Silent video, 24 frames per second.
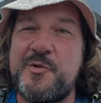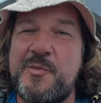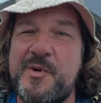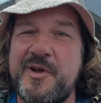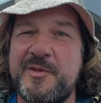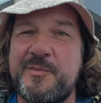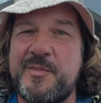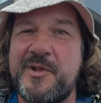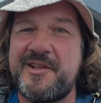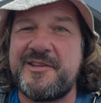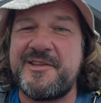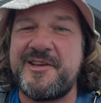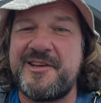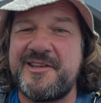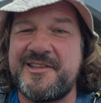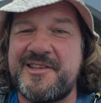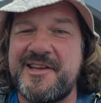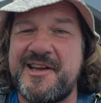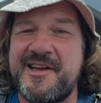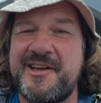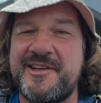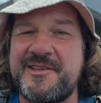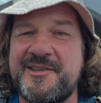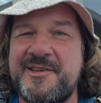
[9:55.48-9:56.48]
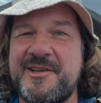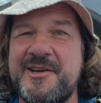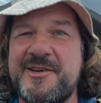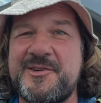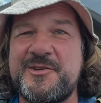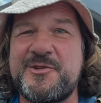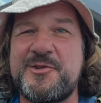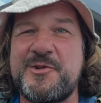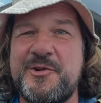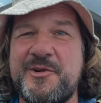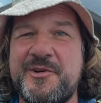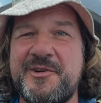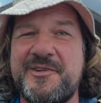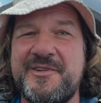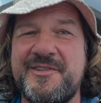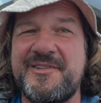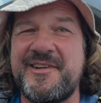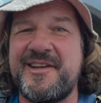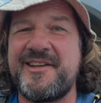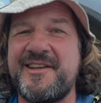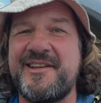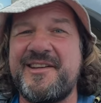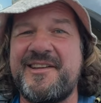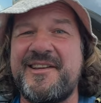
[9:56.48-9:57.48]
Монблана летает. Так что,
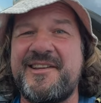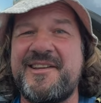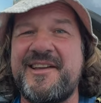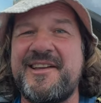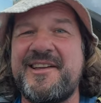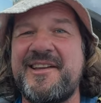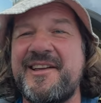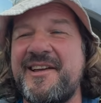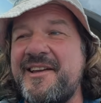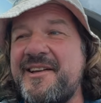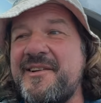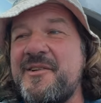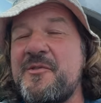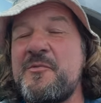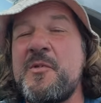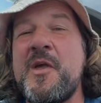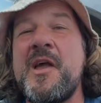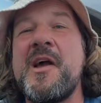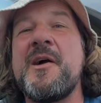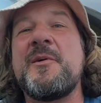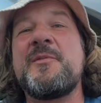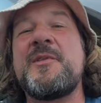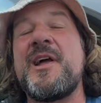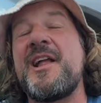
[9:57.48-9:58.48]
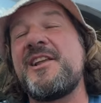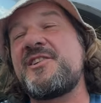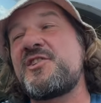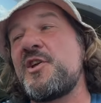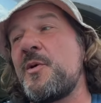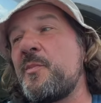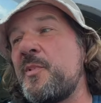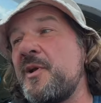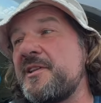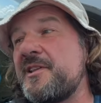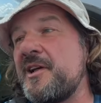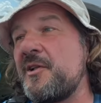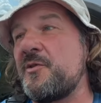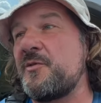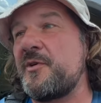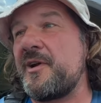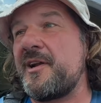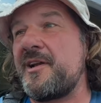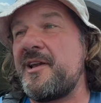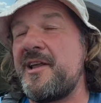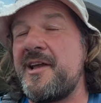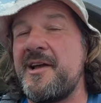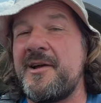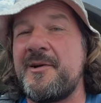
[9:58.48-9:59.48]
эгегегегей. Дальше я полетал в
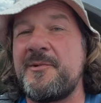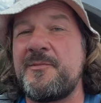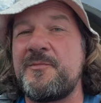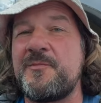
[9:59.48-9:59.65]
Орле.